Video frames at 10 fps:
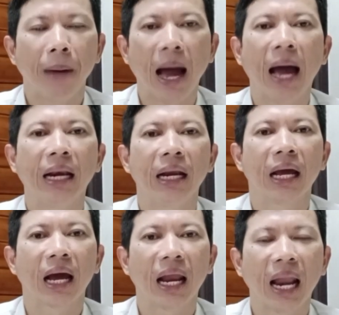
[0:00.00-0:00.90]
ผ่าน
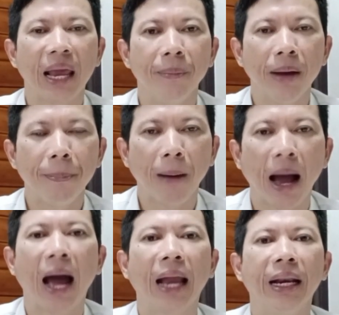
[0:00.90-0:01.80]
ใครไม่
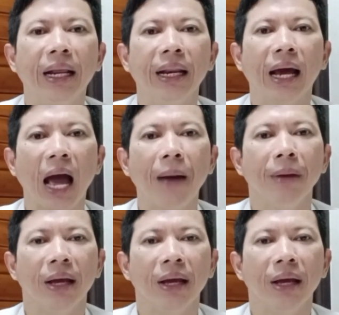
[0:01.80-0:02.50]
ผ่านนะครับ